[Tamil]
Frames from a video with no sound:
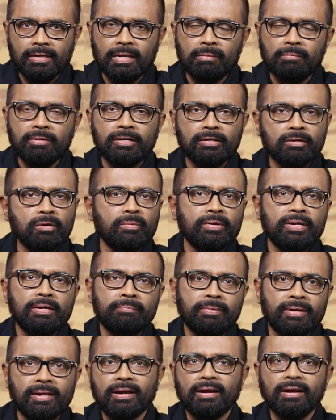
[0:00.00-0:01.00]
நம்ம எடுக்கக்கூடிய
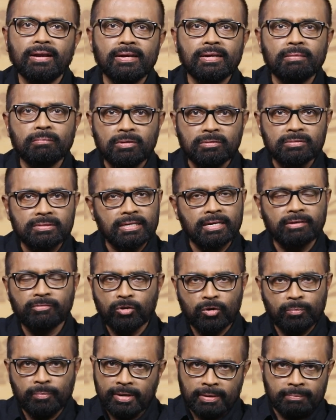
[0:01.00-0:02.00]
படங்களை நம்ம வந்து
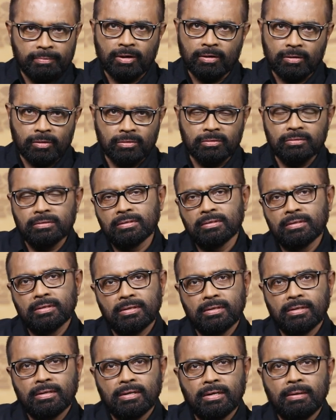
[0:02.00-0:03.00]
ரிவ்யூ பண்ணி பார்க்கணும்
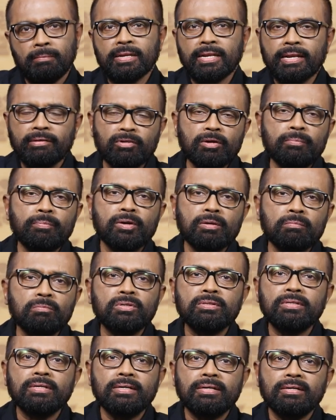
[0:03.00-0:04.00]
அப்படி ரிவ்யூ
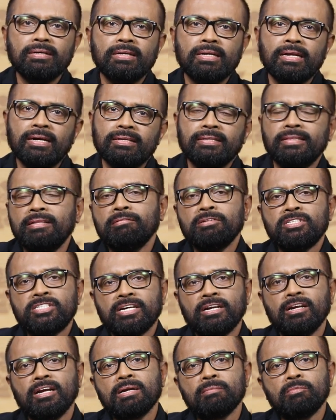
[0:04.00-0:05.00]
பண்ணும்போது நான் எந்த
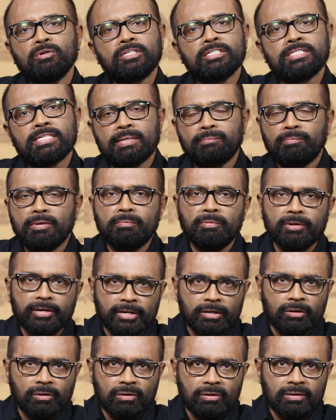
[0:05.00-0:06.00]
விஷயங்கள்லாம் நம்ம வந்து சிறப்பாக
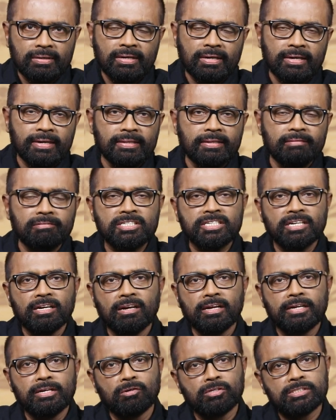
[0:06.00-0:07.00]
பண்ணியிருக்கோம் இல்லை எந்த
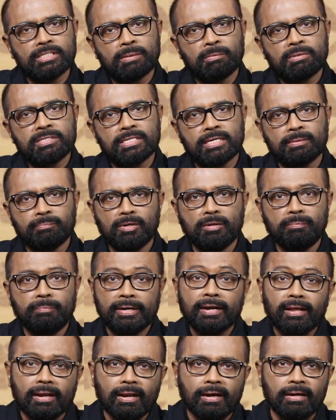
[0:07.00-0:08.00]
விஷயங்கள்லாம் இன்னும் கொஞ்சம் நம்ம சிறப்பாக
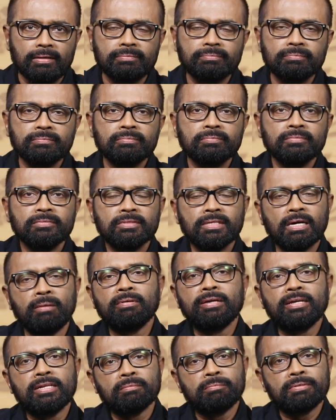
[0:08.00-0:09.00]
பண்ணலாம்
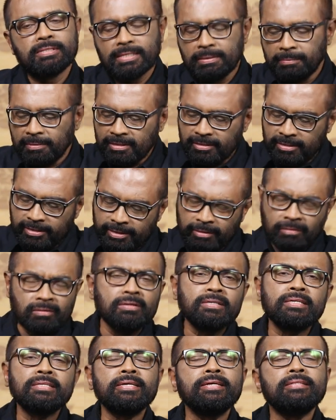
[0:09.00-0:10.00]
அப்படிங்கிறத பற்றி நமக்கு தெரியும்
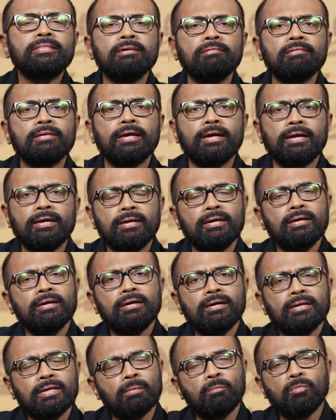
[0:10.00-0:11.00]
இதையும் தவிர
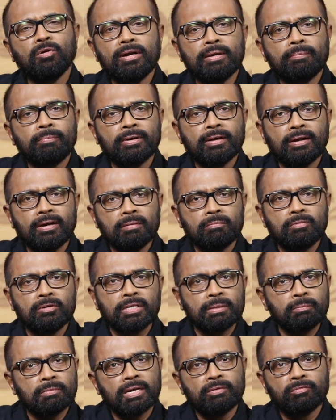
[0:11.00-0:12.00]
நம்மளுடைய படங்களை
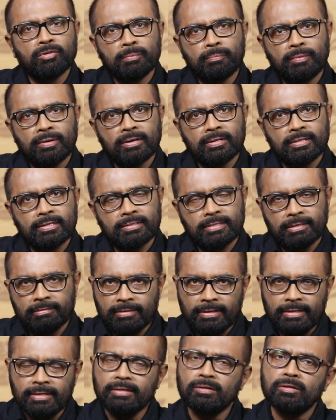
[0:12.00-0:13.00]
மட்டும் நம்ம ரிவ்யூ பண்ணுறதை
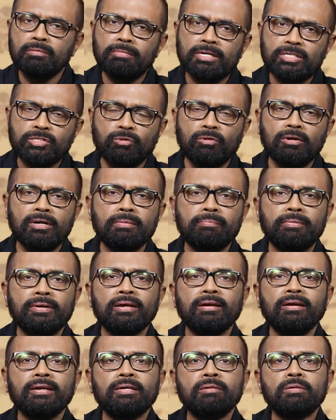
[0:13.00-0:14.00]
தவிர இன்னும் மற்றவங்களுடைய
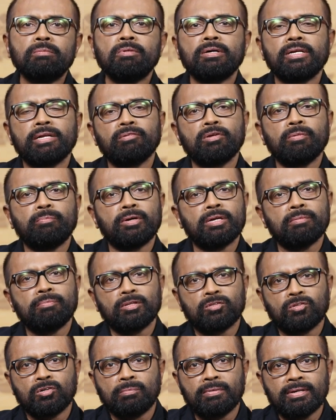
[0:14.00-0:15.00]
படங்களையும் நம்ம ரிவ்யூ பண்ணி
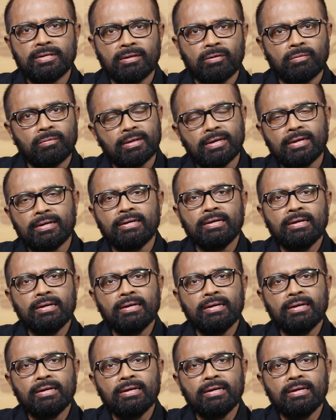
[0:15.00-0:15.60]
பார்த்தோம் அப்படின்னா கூட